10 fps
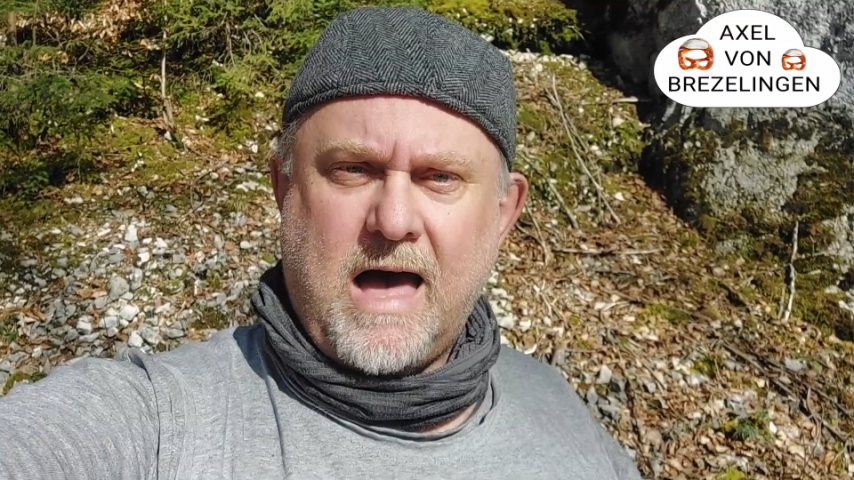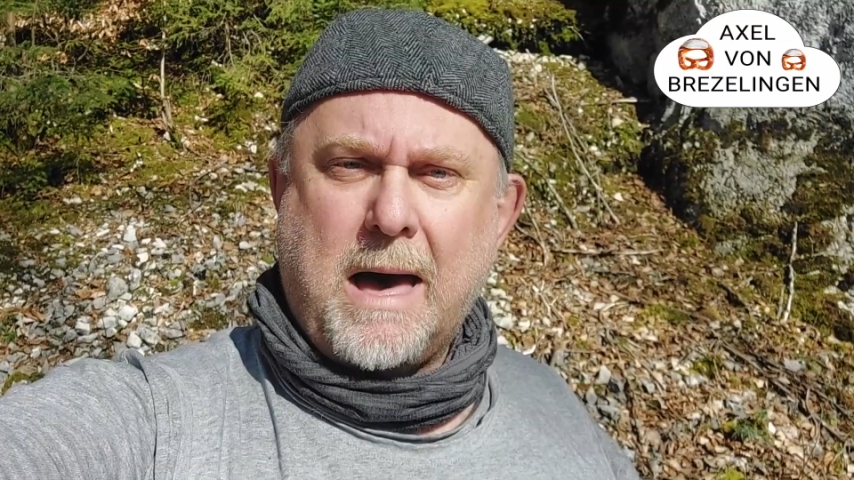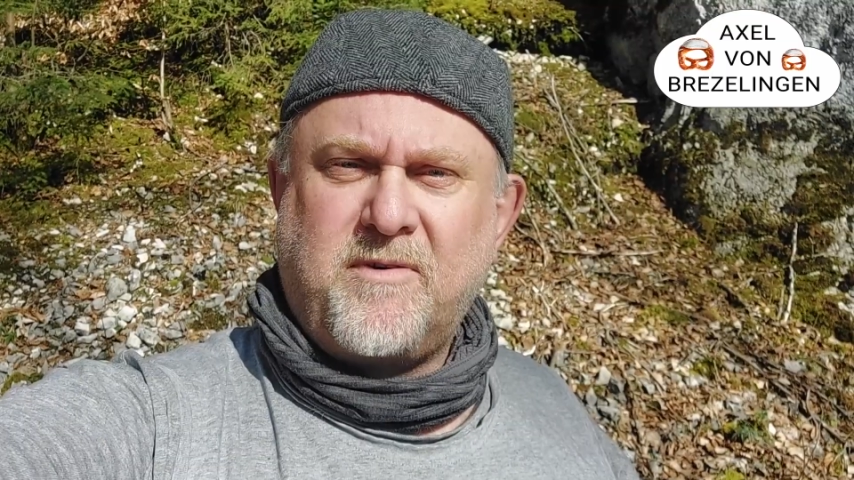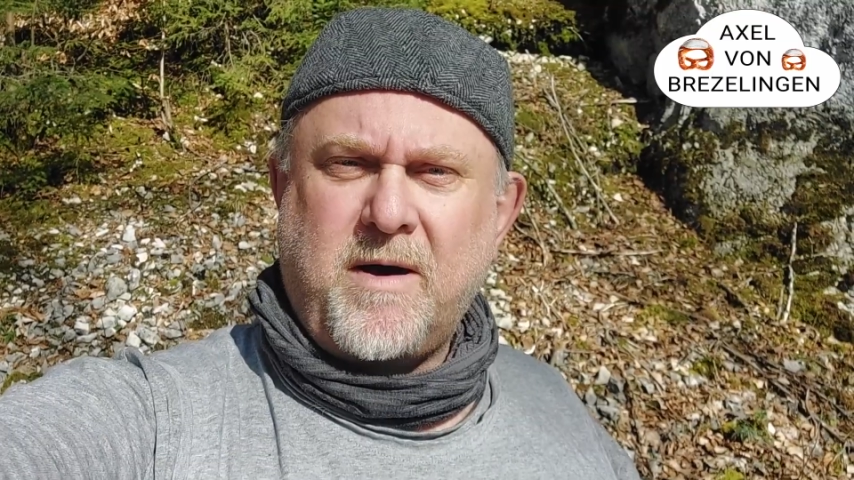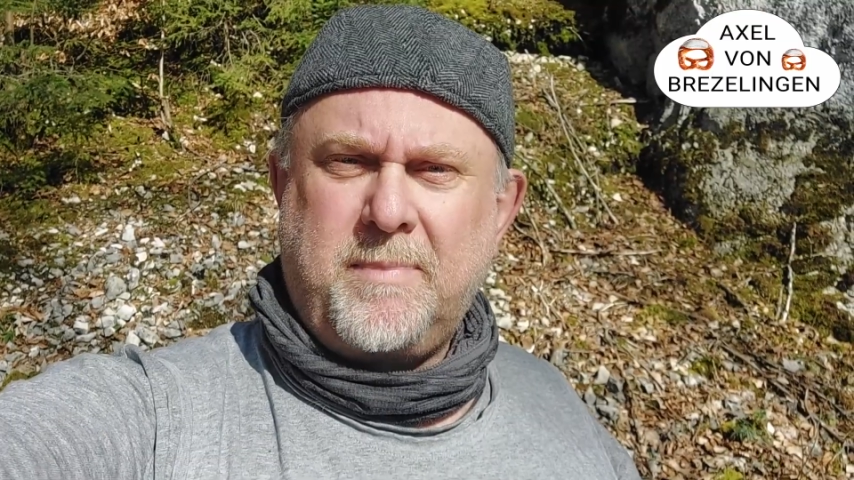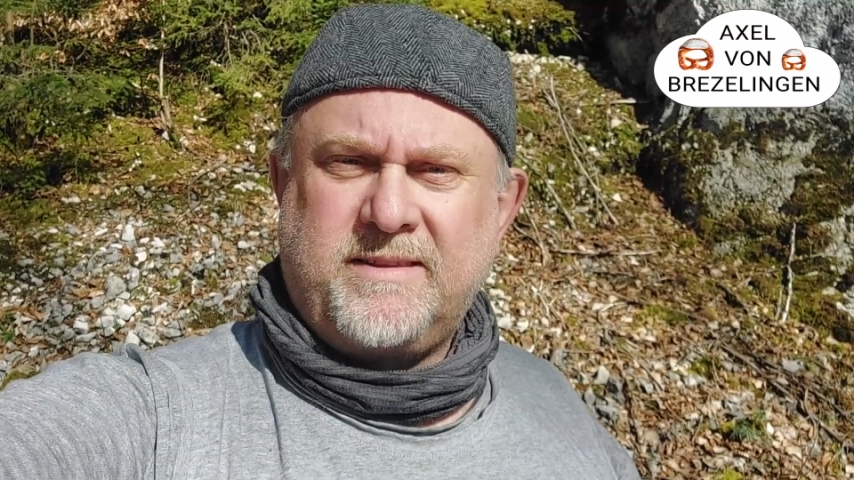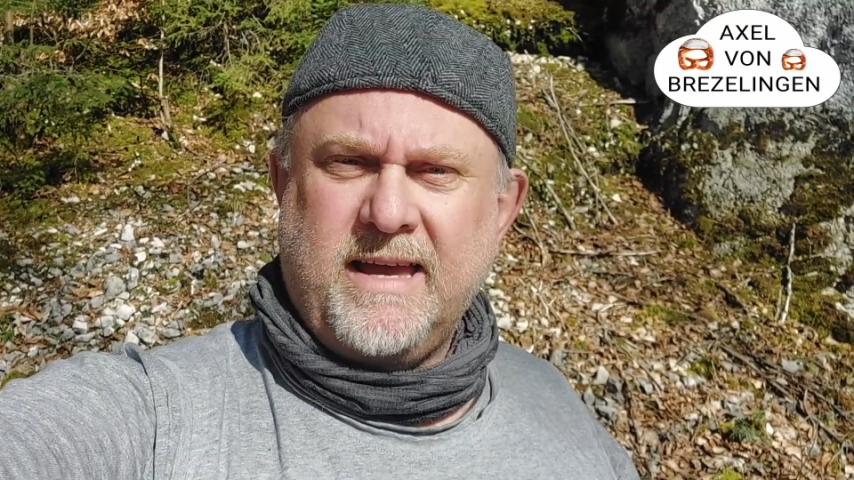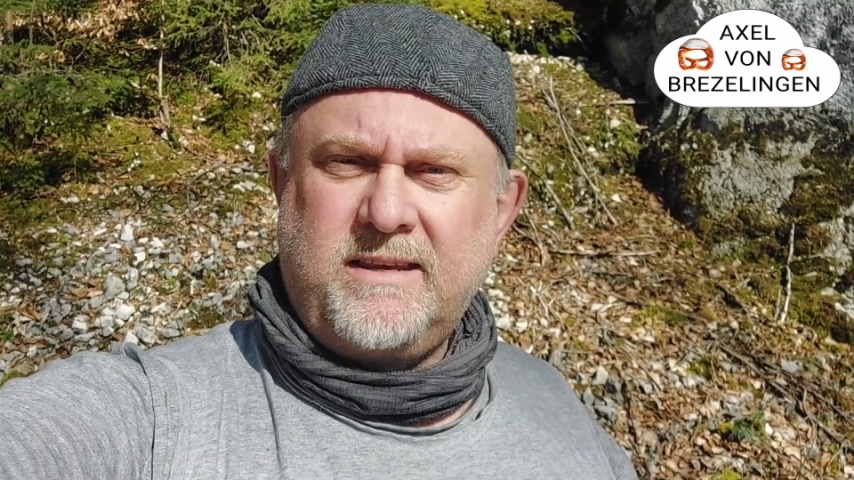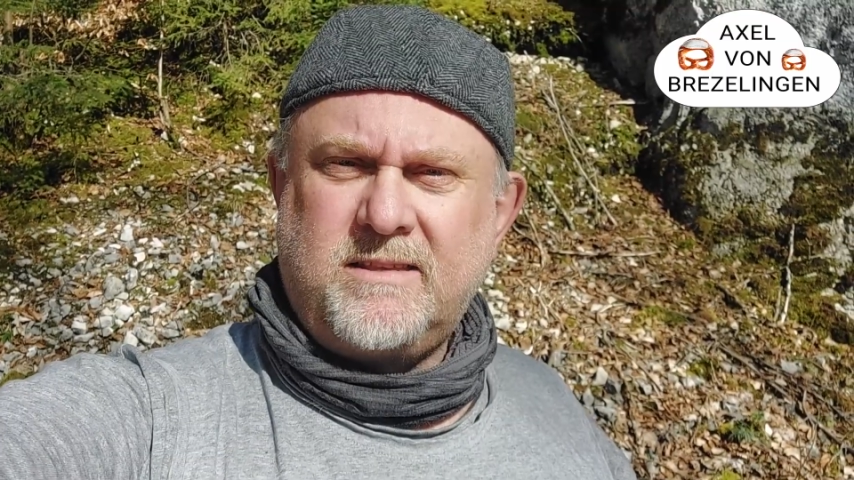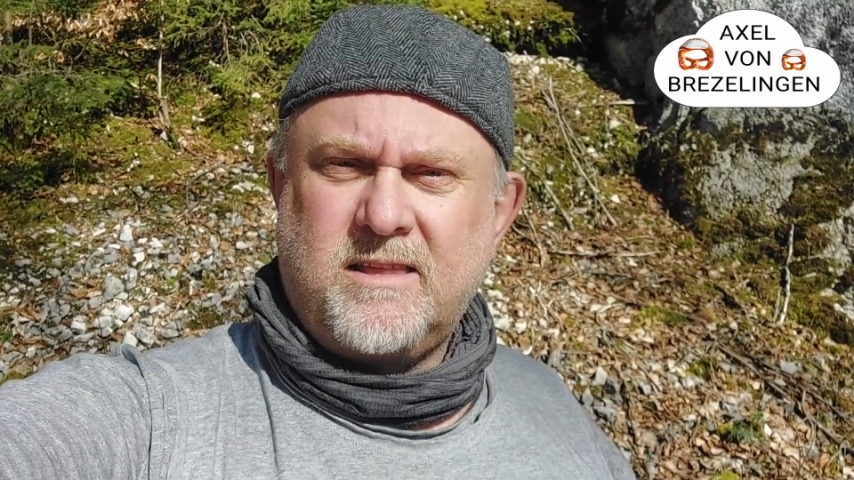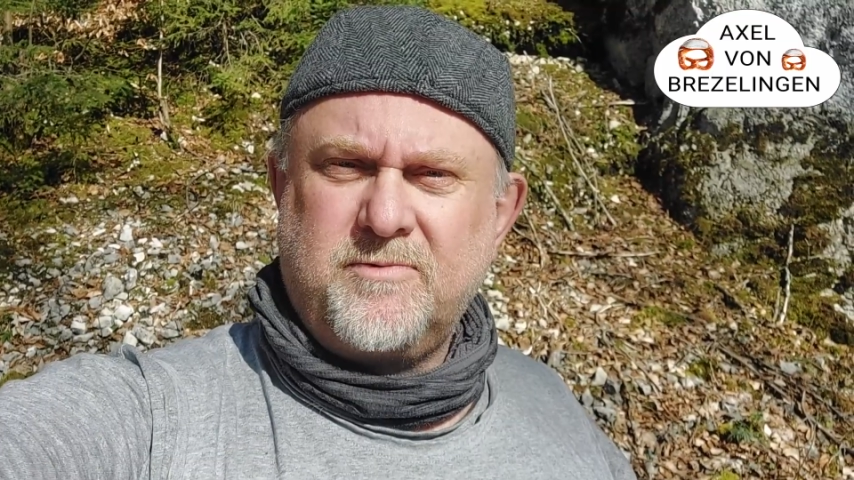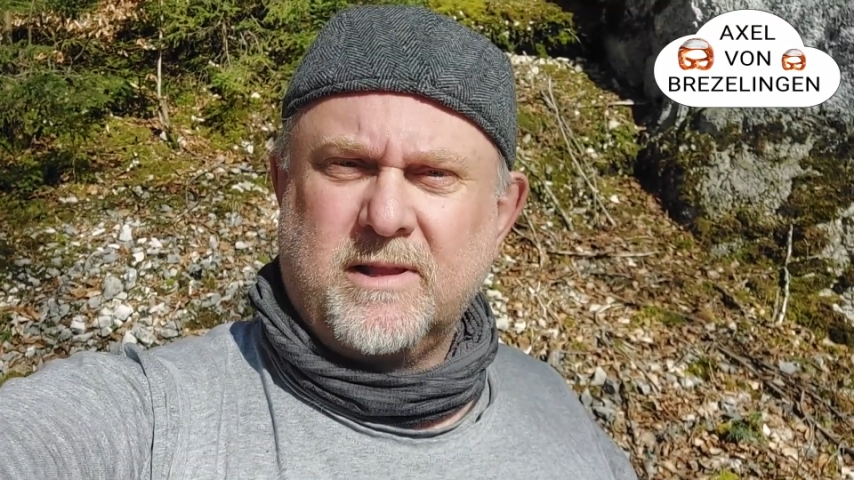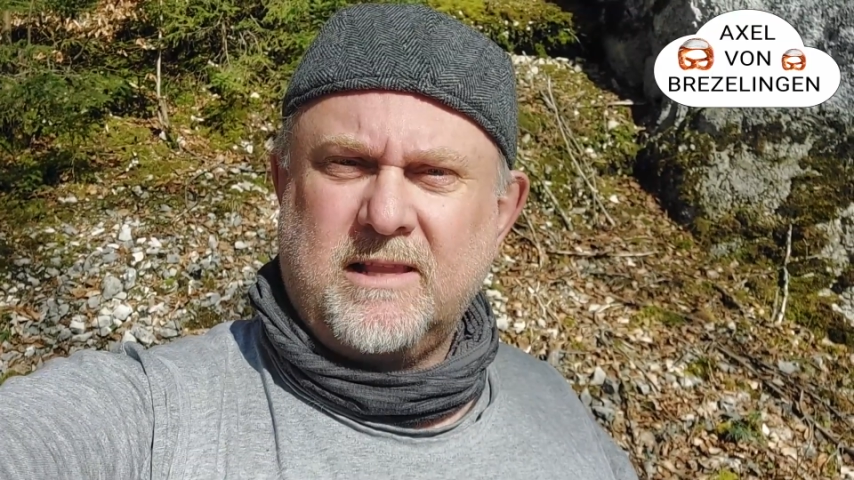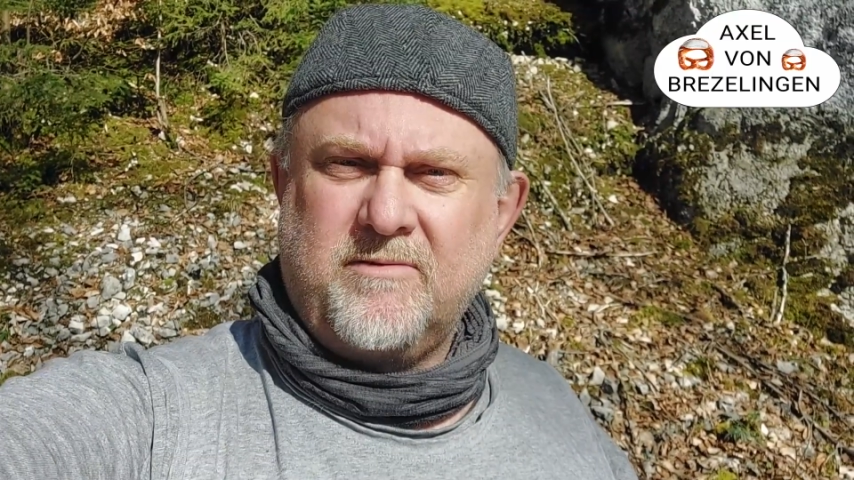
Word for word: Aber was bedeutet das Wort